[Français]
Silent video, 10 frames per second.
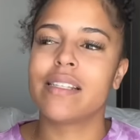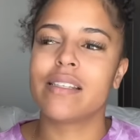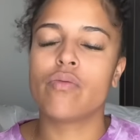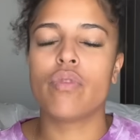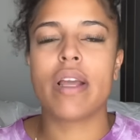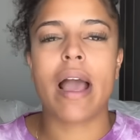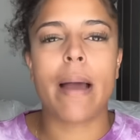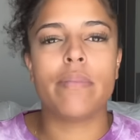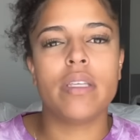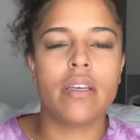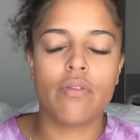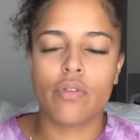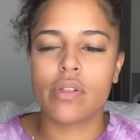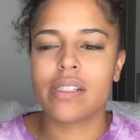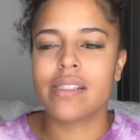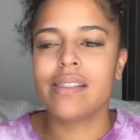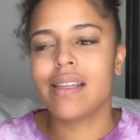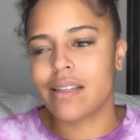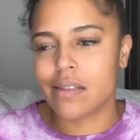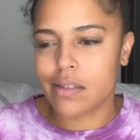si vous voulez habiller vos
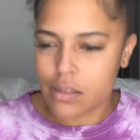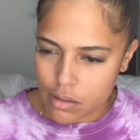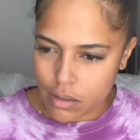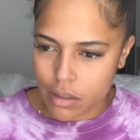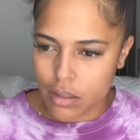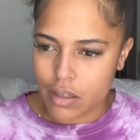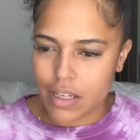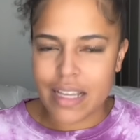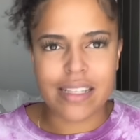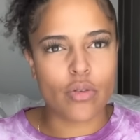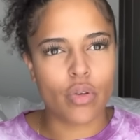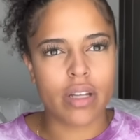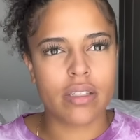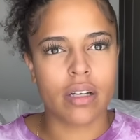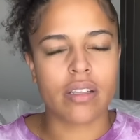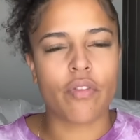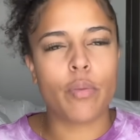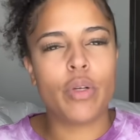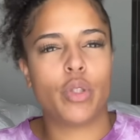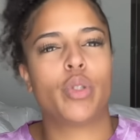sneaks eh, c'est dur à dire, hein. ça fait un
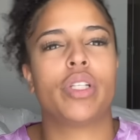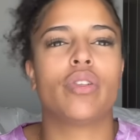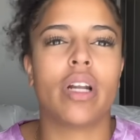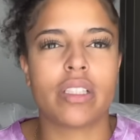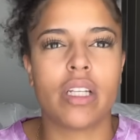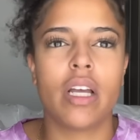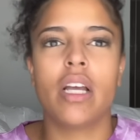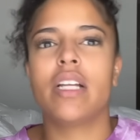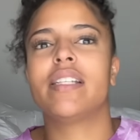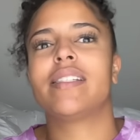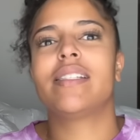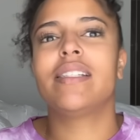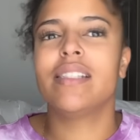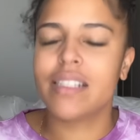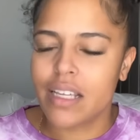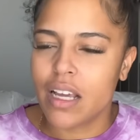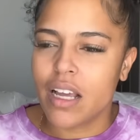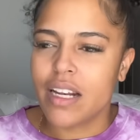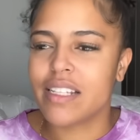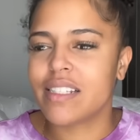peu les chaussettes de l'arche. Les, sn
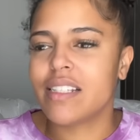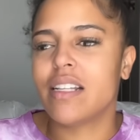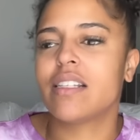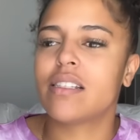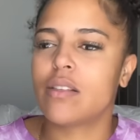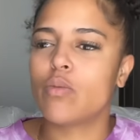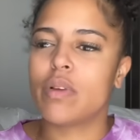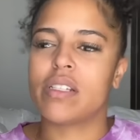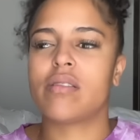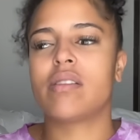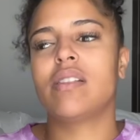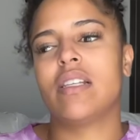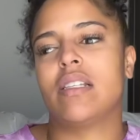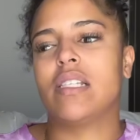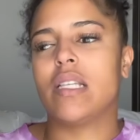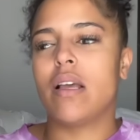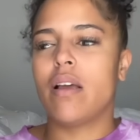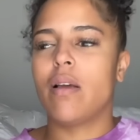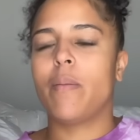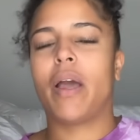les ma snicks.
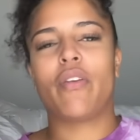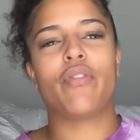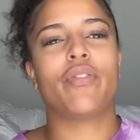Bref,